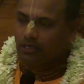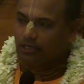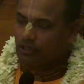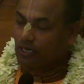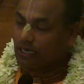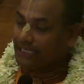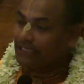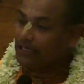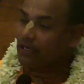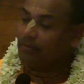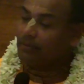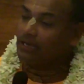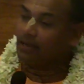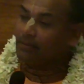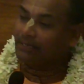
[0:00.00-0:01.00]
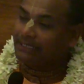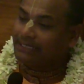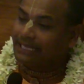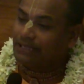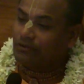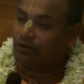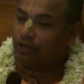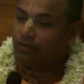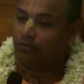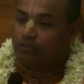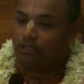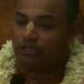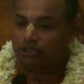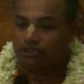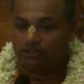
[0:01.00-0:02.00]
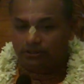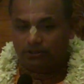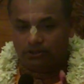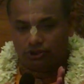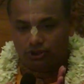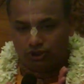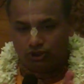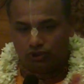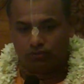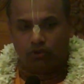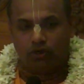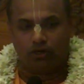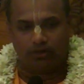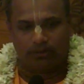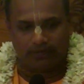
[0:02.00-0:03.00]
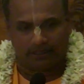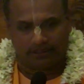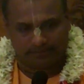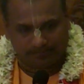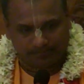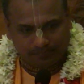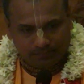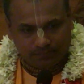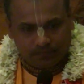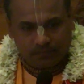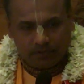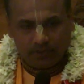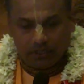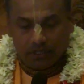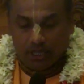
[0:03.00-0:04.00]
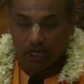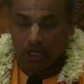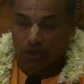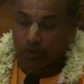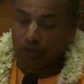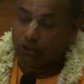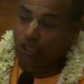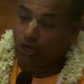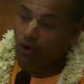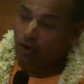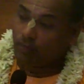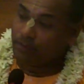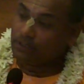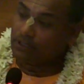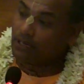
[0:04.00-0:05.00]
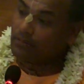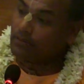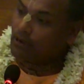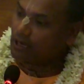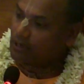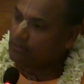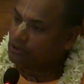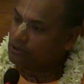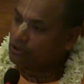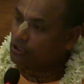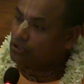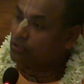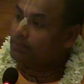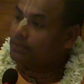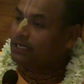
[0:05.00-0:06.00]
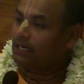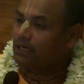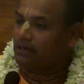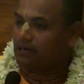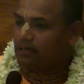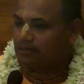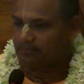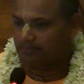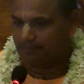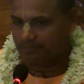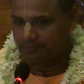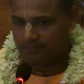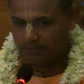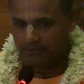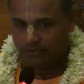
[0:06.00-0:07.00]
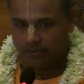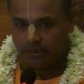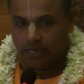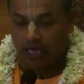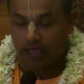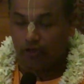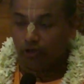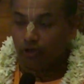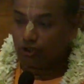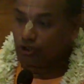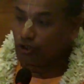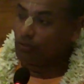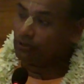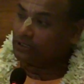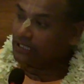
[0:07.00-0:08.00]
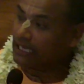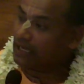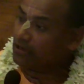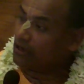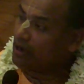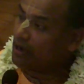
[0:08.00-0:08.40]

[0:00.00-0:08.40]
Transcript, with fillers: তাহলে কি হবে আমাদের এই কর্মটা শুভ হবে না নচা অর্পিতম কর্ম যদপি কারণাম আর ন শোভতে জ্ঞান